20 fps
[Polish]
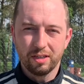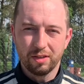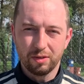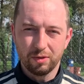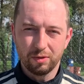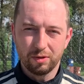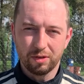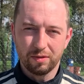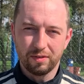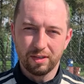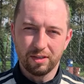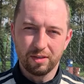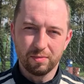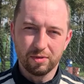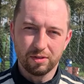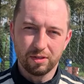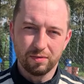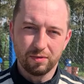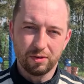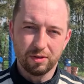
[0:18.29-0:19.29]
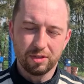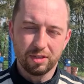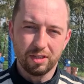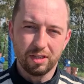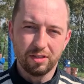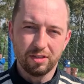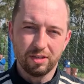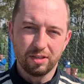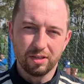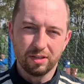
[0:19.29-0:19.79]
No jutro wiadomo z
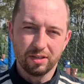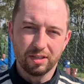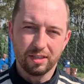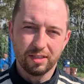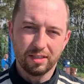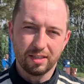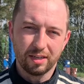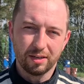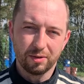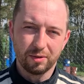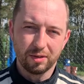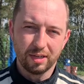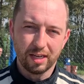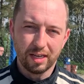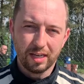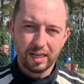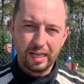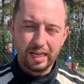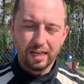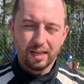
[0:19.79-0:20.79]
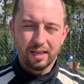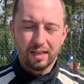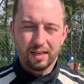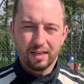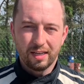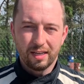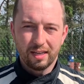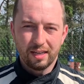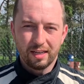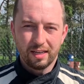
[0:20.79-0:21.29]
odwróconej dziesiątki startuję
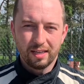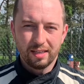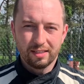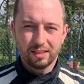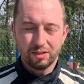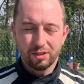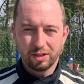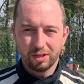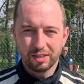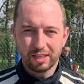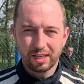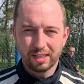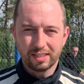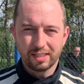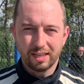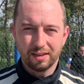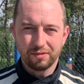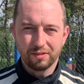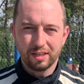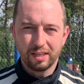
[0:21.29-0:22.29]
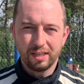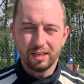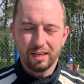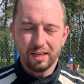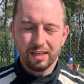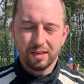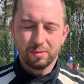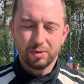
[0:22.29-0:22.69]
e, ze środka stawki,